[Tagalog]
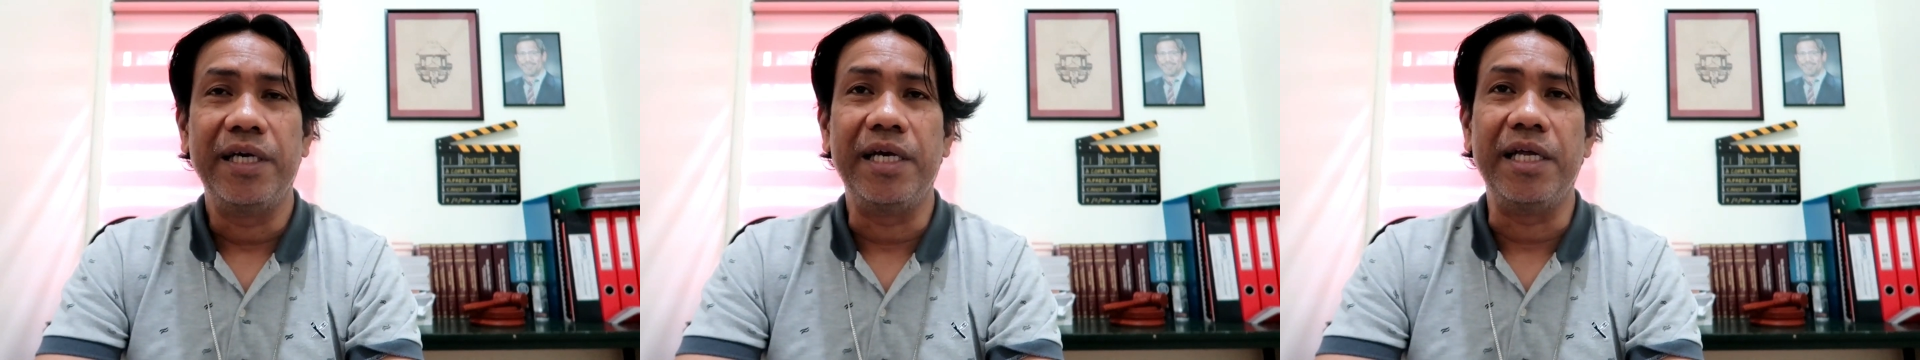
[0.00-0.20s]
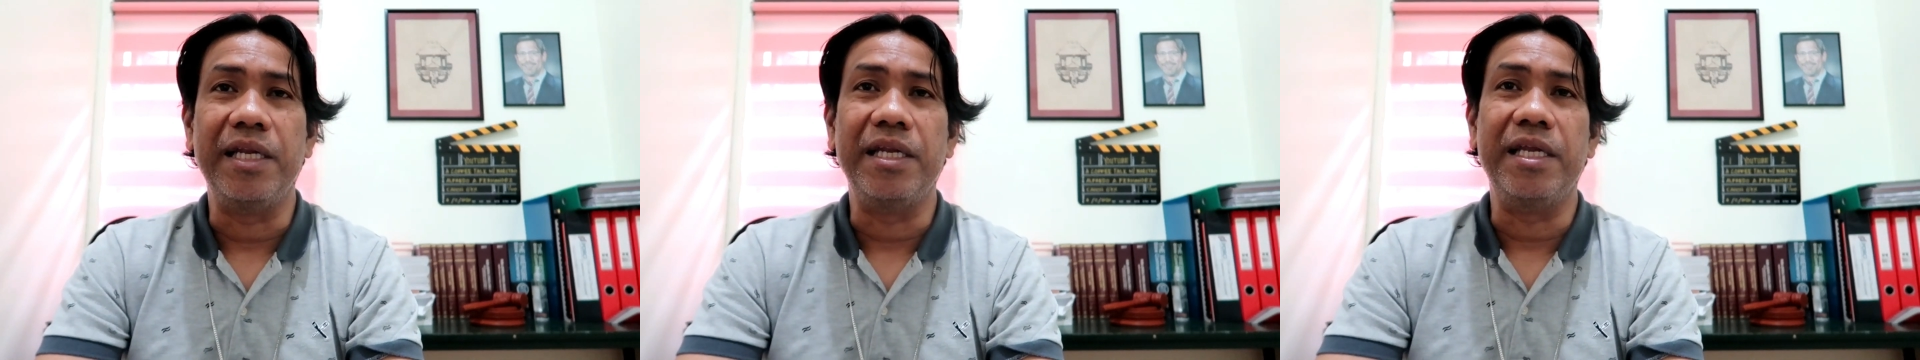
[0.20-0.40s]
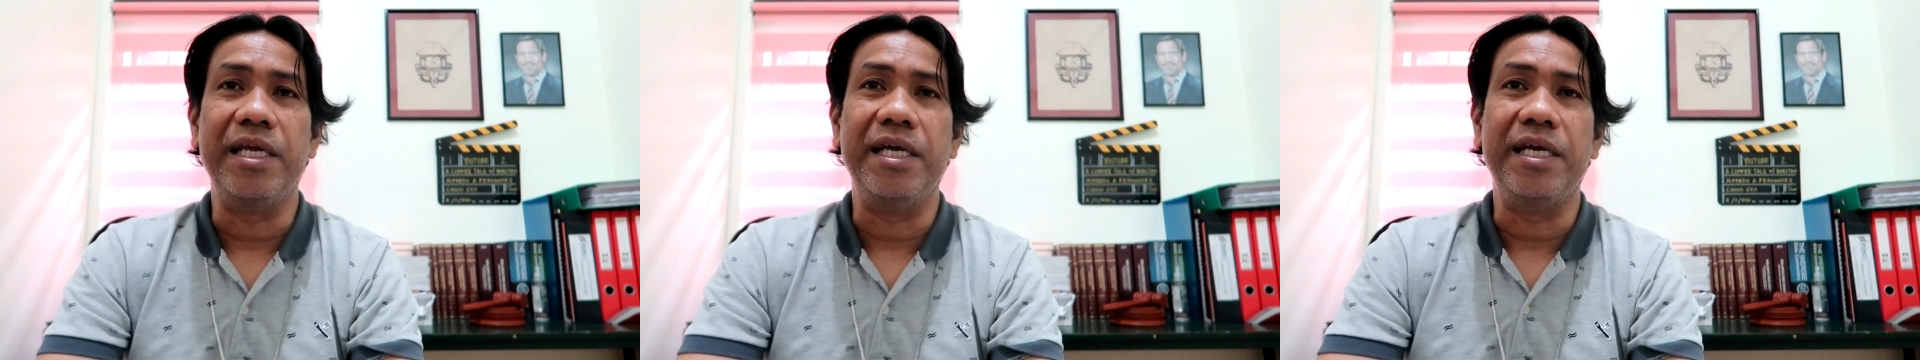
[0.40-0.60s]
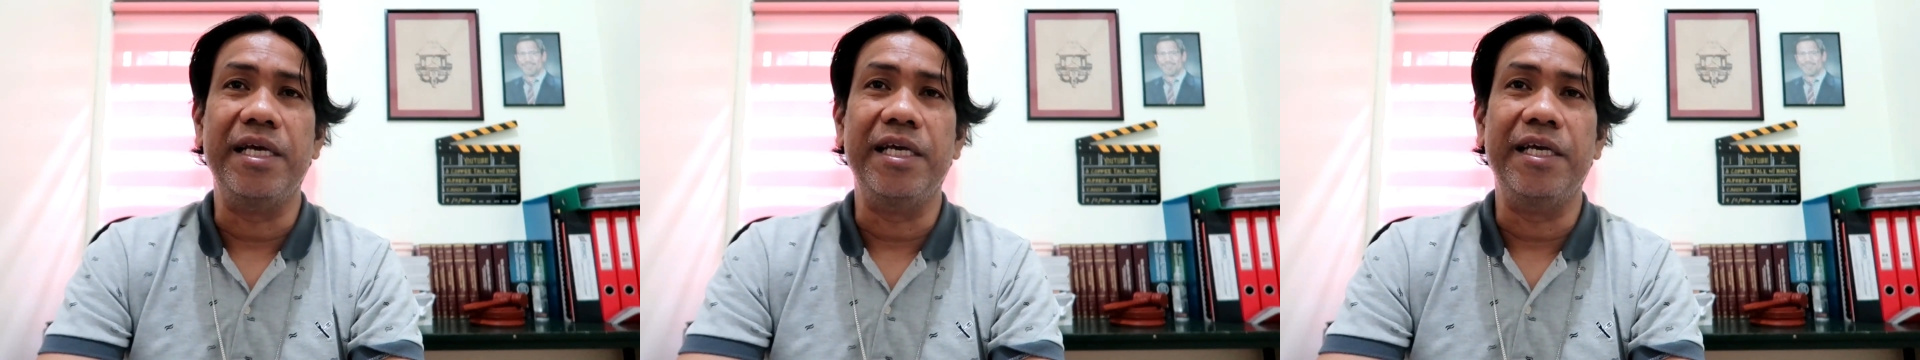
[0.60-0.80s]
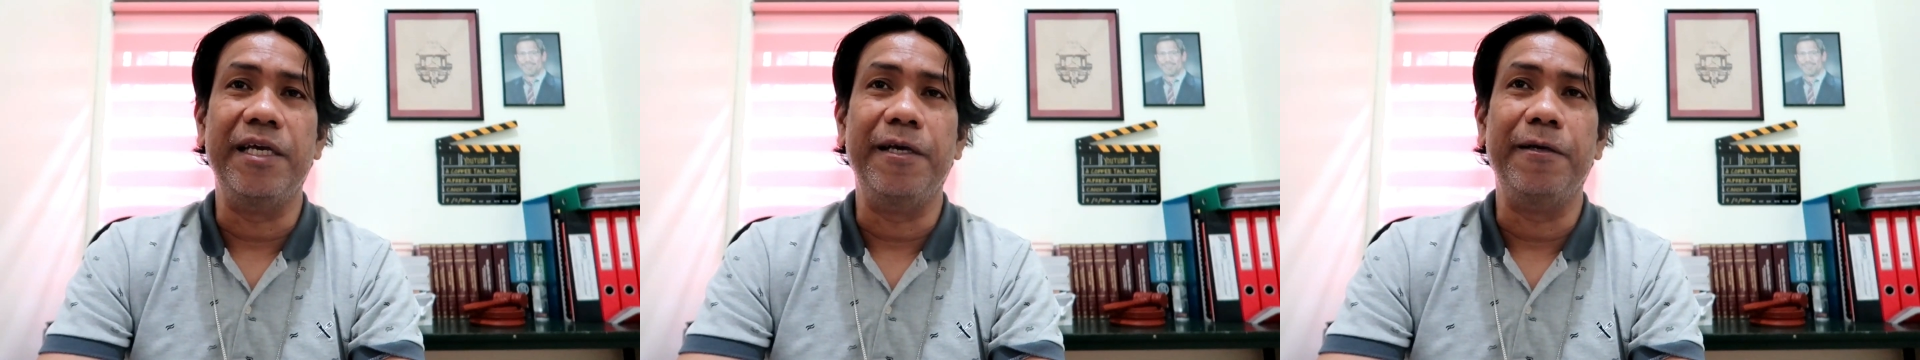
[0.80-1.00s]

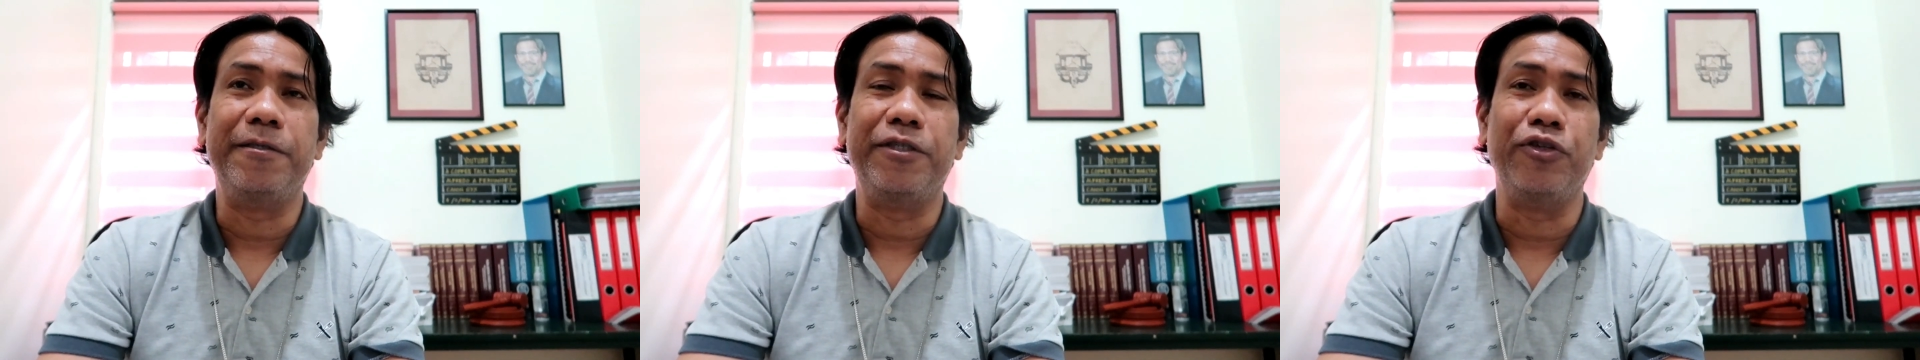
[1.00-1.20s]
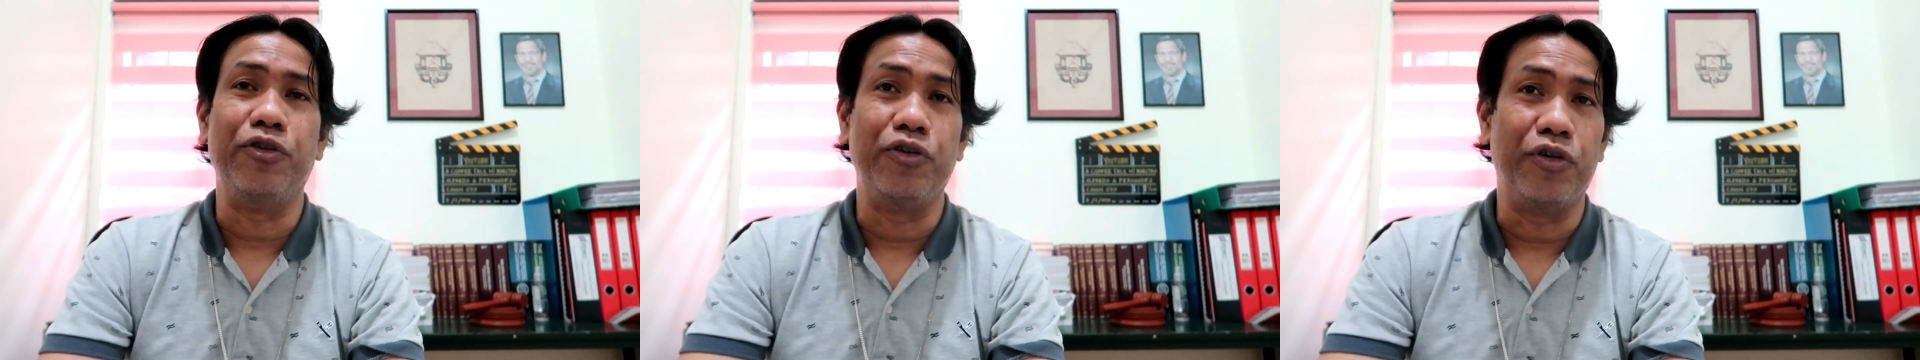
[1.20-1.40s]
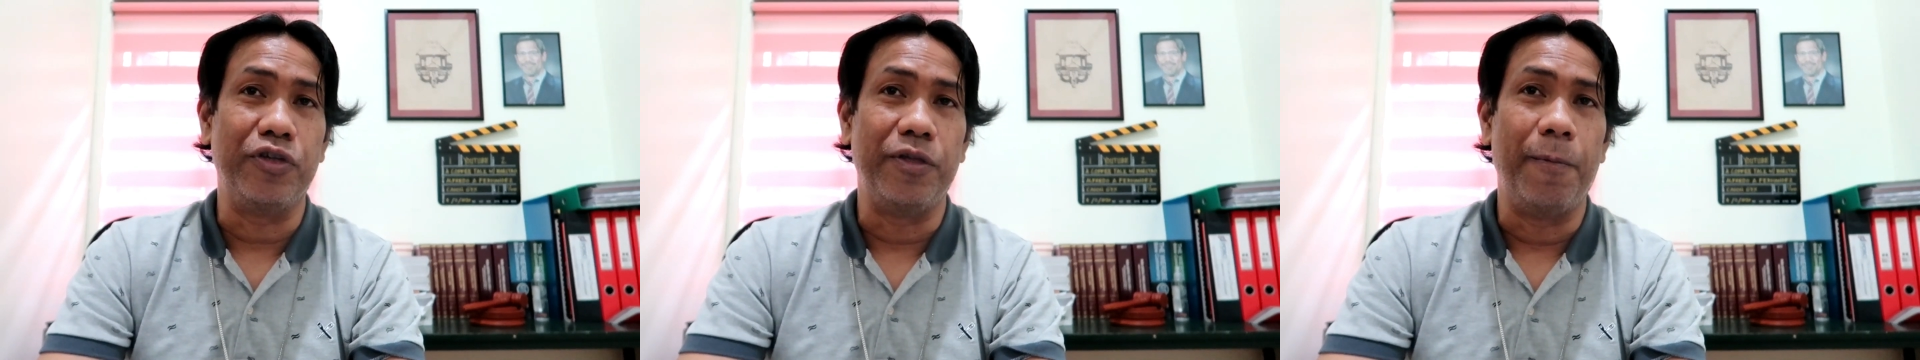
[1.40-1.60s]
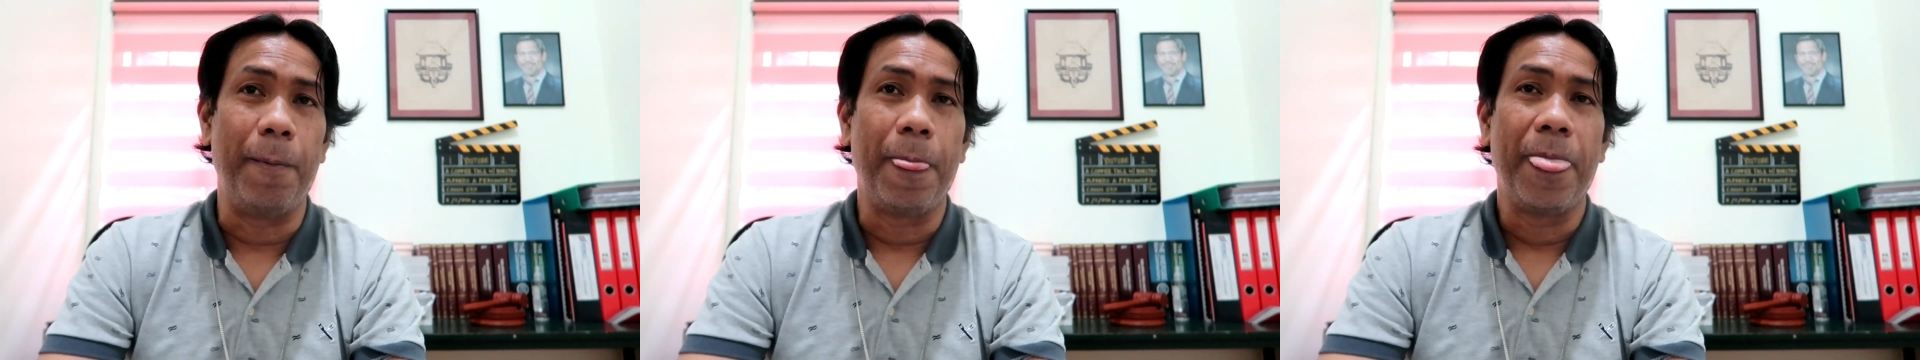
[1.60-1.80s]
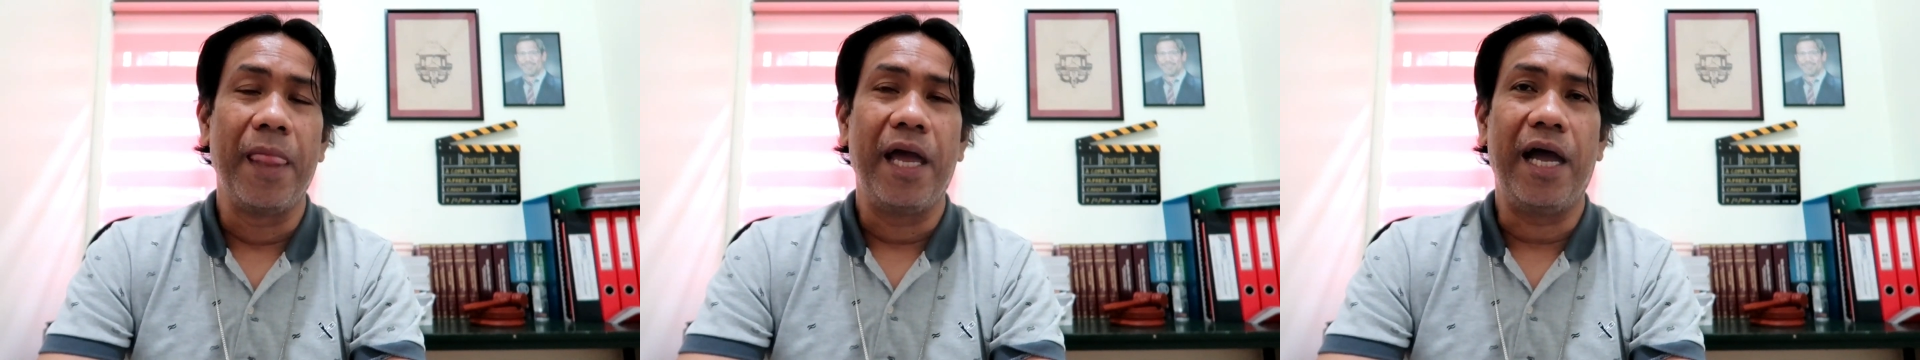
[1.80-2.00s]
hindi sinunod